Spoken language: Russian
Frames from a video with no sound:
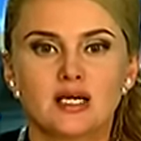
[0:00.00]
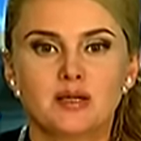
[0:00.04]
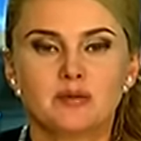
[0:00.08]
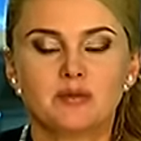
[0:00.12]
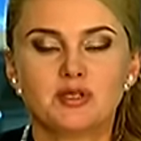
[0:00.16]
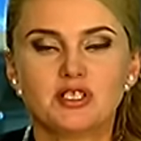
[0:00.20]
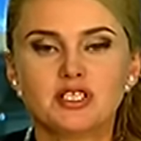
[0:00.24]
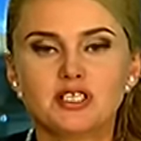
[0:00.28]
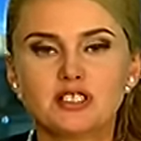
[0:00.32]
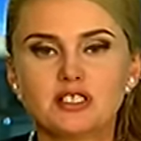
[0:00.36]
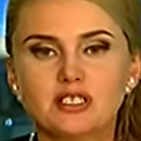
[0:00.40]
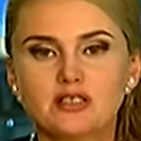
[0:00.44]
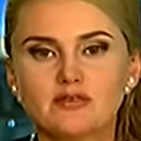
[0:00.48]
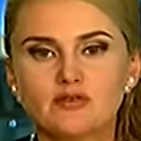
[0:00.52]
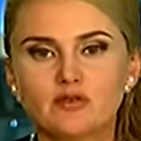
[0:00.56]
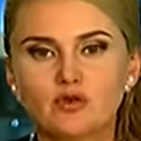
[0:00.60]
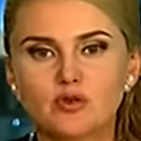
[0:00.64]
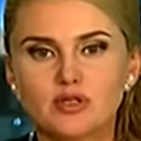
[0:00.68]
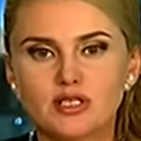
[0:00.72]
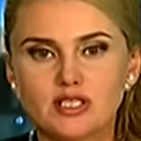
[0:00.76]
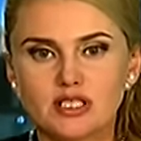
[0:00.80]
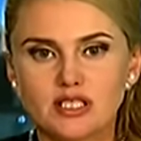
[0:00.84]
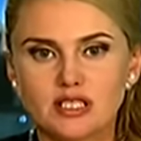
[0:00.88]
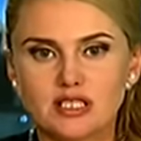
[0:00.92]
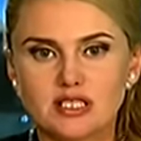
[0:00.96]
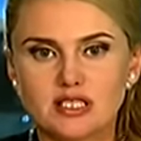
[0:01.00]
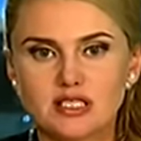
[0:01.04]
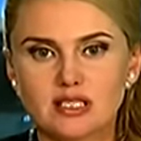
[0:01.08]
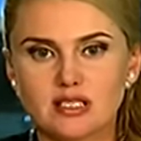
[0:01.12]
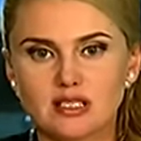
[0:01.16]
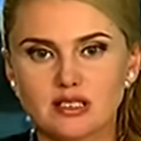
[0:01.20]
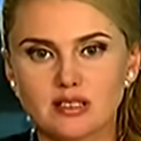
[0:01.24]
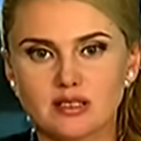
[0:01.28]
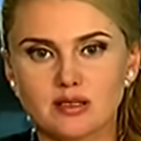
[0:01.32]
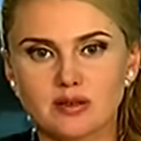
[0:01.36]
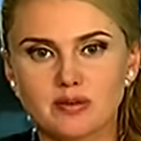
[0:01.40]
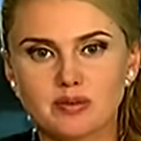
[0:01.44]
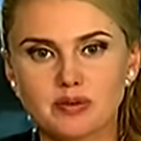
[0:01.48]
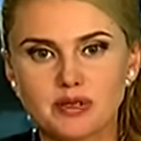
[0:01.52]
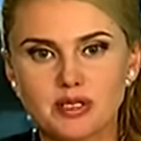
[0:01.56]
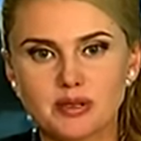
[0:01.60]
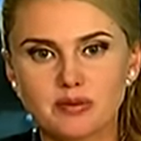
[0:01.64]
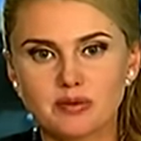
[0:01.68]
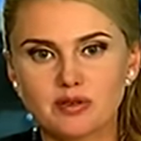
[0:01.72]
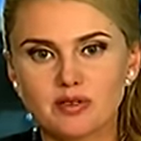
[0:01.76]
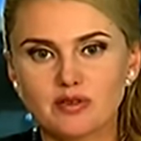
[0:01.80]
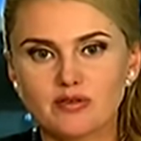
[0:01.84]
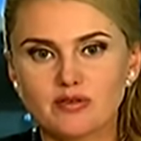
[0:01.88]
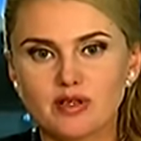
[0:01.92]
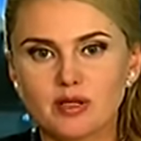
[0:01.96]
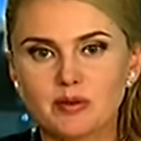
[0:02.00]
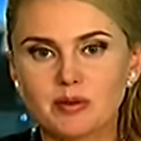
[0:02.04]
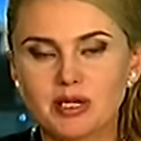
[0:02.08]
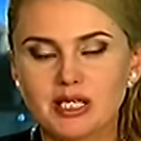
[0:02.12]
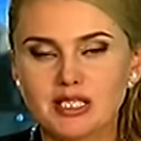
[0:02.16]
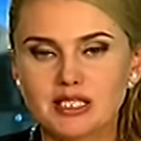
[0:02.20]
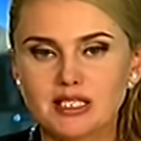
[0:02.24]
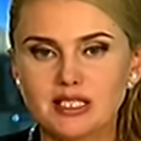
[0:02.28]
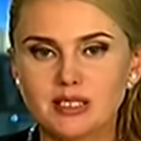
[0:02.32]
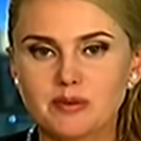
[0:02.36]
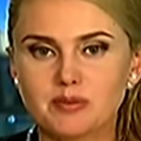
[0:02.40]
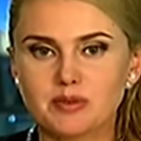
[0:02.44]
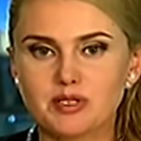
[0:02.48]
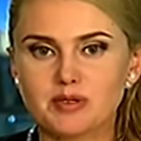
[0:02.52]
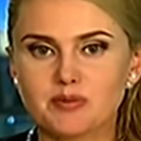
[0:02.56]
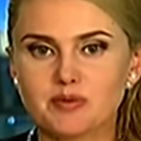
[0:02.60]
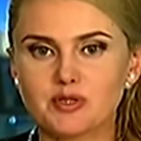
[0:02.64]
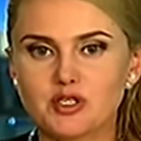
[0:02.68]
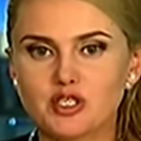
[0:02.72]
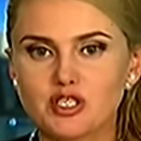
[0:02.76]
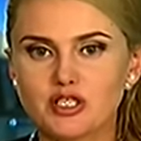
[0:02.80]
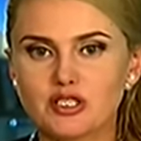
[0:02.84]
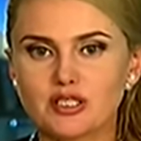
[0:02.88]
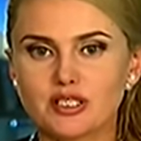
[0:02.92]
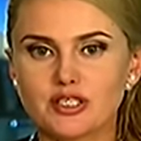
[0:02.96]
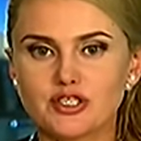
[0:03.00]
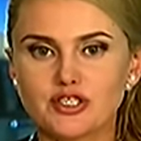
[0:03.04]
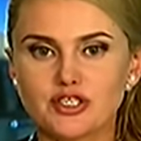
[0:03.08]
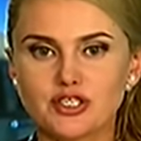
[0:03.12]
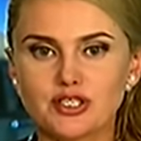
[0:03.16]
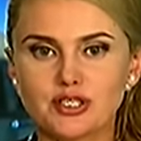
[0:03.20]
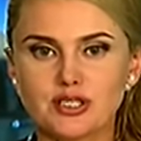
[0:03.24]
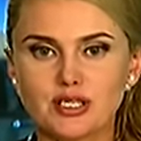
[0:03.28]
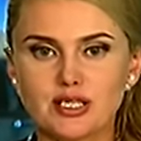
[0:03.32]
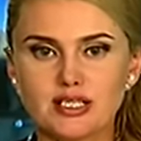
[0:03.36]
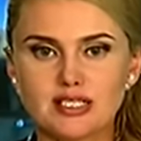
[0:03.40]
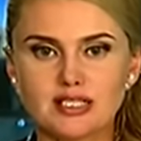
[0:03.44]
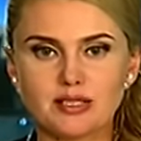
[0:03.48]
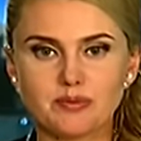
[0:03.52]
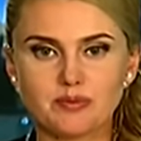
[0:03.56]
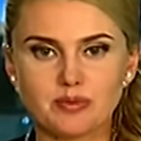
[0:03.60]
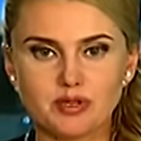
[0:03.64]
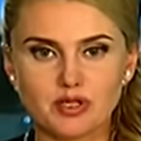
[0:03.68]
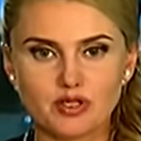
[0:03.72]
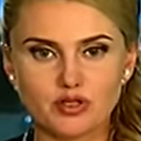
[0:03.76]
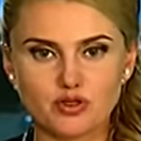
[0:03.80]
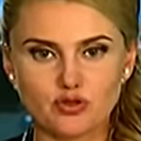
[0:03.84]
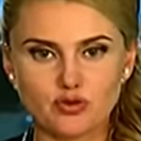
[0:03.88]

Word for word: Министр внутренних дел прибыл в Алматы и поспешил отчитаться перед